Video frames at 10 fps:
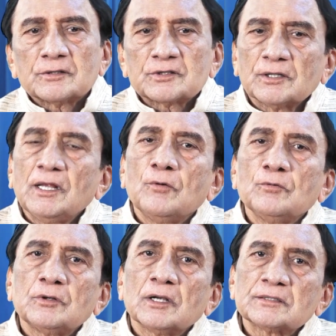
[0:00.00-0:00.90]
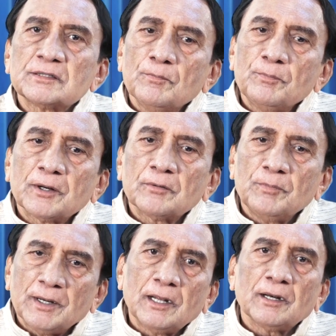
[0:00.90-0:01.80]
सदा उनका संपर्क
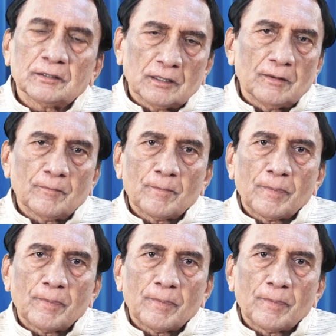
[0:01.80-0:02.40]
बना रहता